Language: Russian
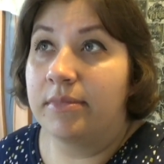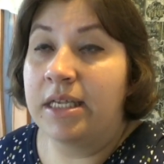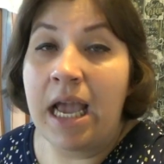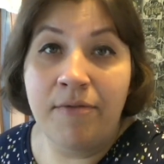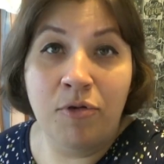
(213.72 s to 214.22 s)

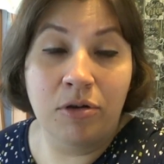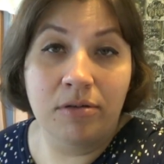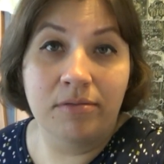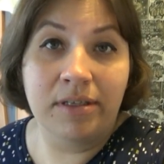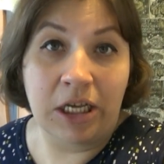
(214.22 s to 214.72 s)
я его,
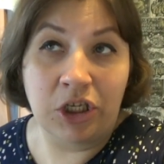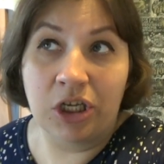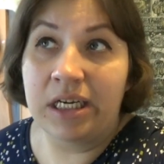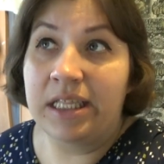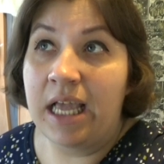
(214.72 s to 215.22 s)
Саша
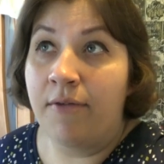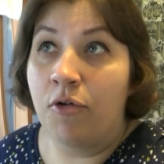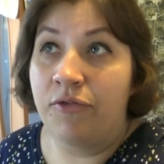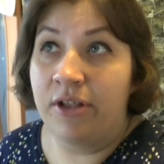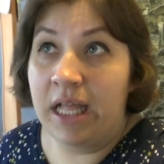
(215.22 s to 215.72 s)
говорит, я
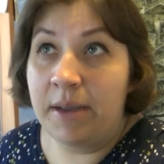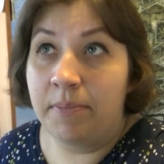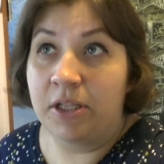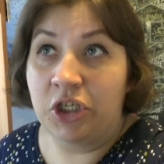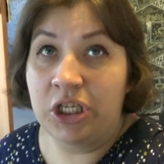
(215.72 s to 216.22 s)
его взяла,
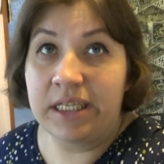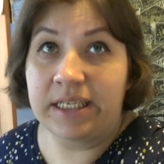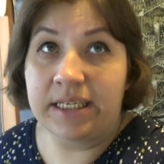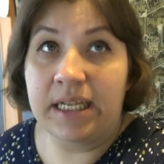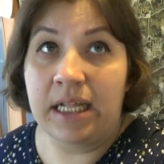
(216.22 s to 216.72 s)
положила и
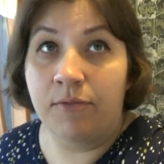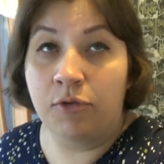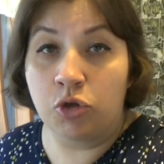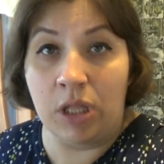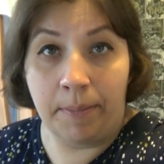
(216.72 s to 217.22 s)
сказала,
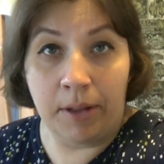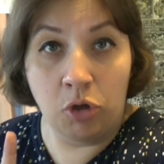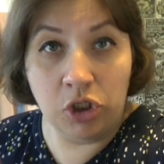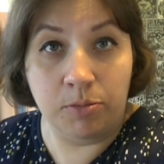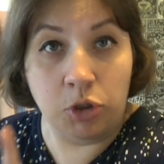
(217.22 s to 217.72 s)
вот сюда
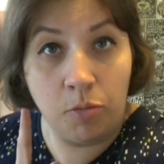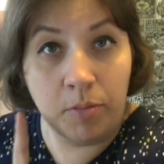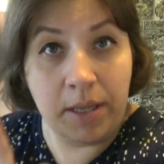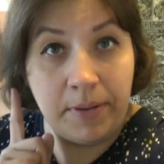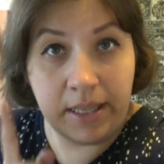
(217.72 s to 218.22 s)
положим,
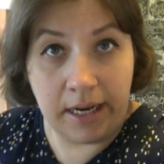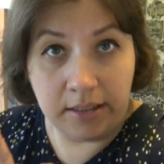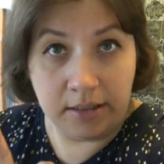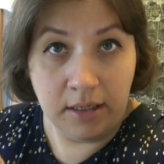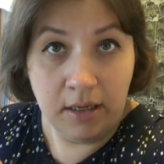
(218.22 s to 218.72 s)
чтобы не
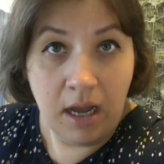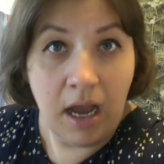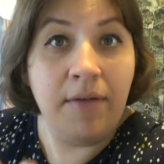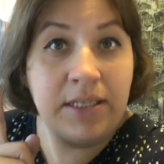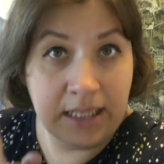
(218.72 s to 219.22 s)
потерять.
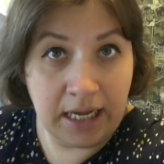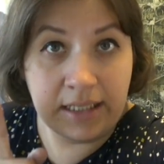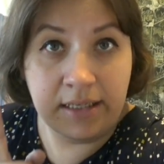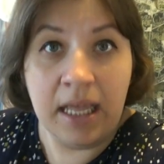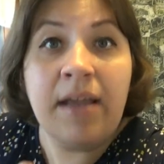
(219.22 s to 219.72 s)
А вы
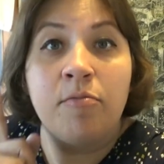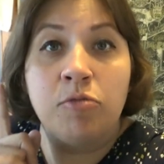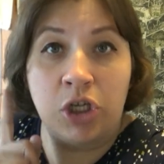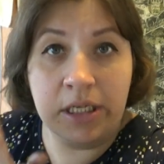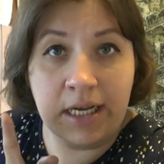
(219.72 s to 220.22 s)
знаете, да, я вам
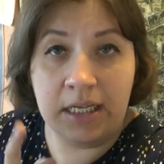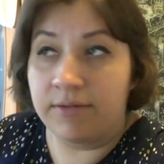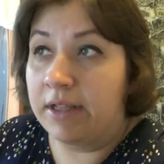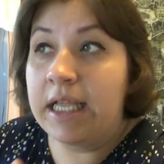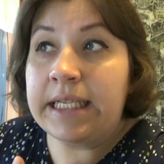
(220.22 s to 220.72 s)
уже
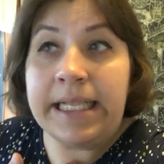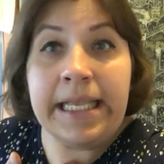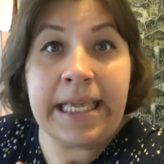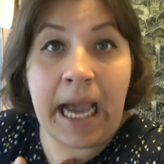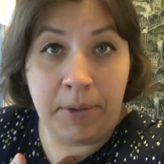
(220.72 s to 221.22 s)
рассказывала, если
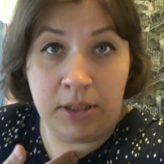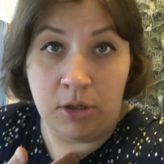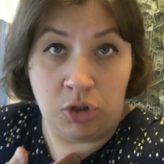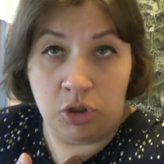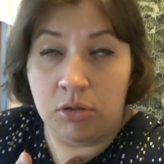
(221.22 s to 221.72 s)
я
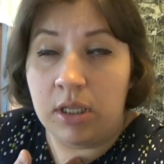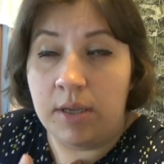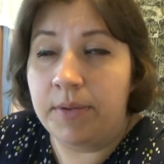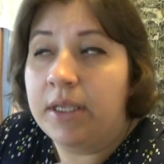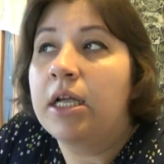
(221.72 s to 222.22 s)
пытаюсь что-то не
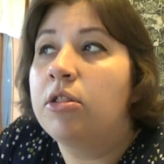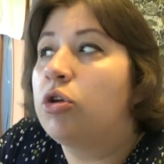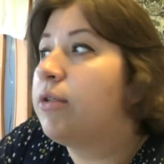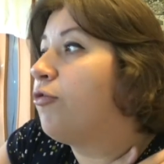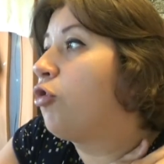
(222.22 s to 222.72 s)
потерять, то
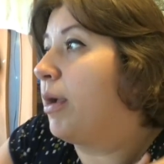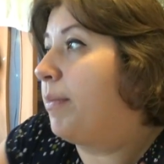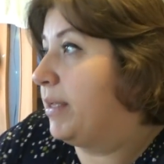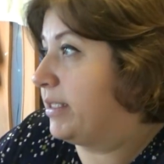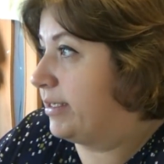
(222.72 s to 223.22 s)
это все
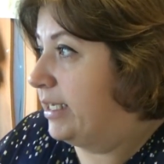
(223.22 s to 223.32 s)
капец.